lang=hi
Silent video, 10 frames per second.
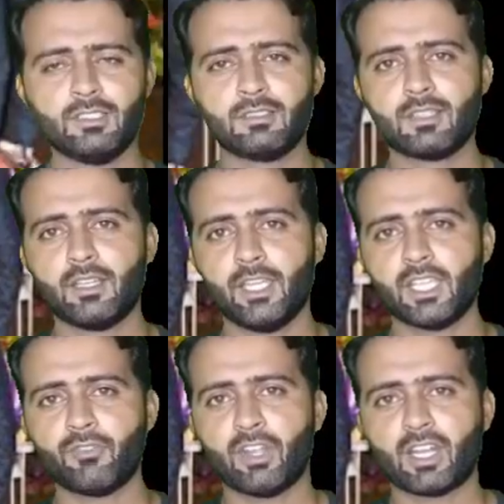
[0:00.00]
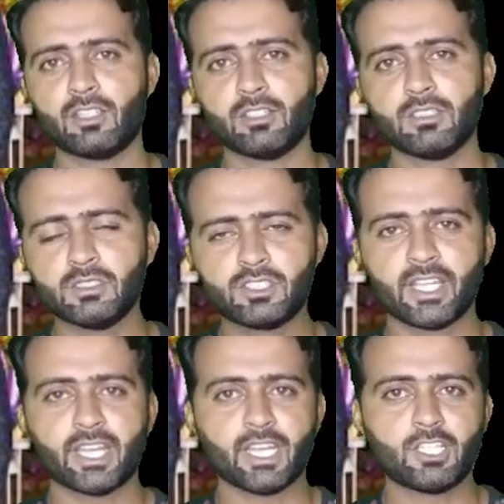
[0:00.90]
जिसका एक इफ़ेक्ट
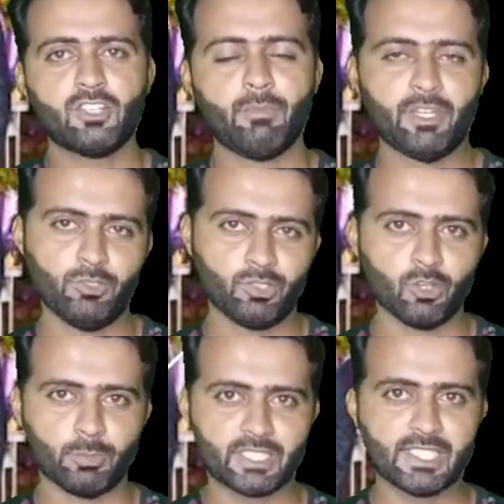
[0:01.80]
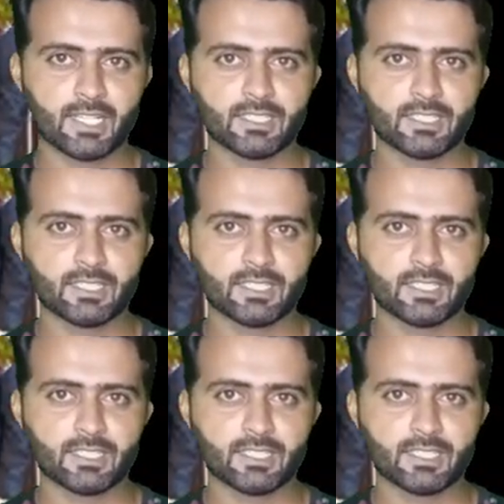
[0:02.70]
डायरेक्ट हमारे यूथ के ऊपर जा